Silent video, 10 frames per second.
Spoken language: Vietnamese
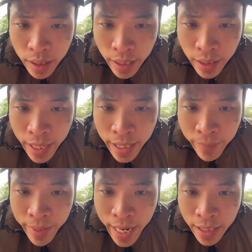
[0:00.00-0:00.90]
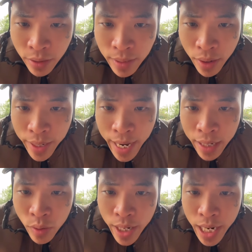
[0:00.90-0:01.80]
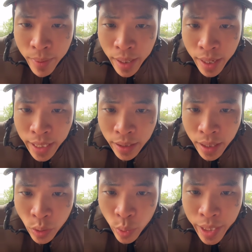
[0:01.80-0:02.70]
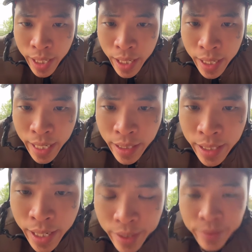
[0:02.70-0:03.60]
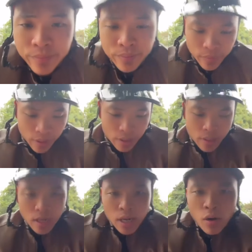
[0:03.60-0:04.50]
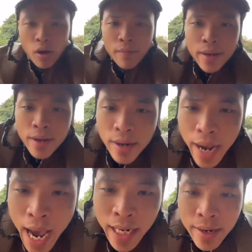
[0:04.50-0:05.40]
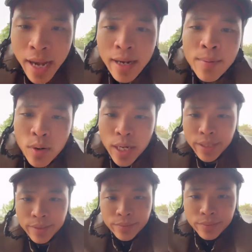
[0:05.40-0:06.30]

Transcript: Khánh thấy anh em Nghệ An sống sao Nghệ An ok mà anh ờ, Thủy Nghệ, nghệ tính này Nói về người Nghệ An này đẳng cấp luôn